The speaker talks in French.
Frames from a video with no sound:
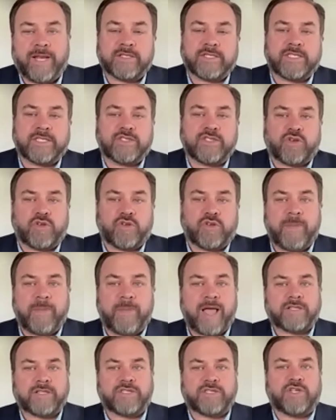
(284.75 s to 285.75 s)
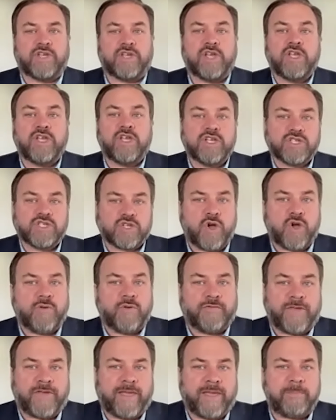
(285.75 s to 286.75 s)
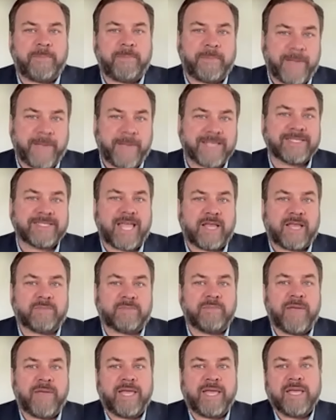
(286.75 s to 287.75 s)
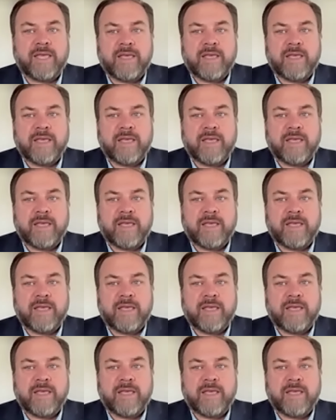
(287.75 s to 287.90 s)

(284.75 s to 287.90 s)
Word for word: c'est sur une base de ce qu'on fait présentement.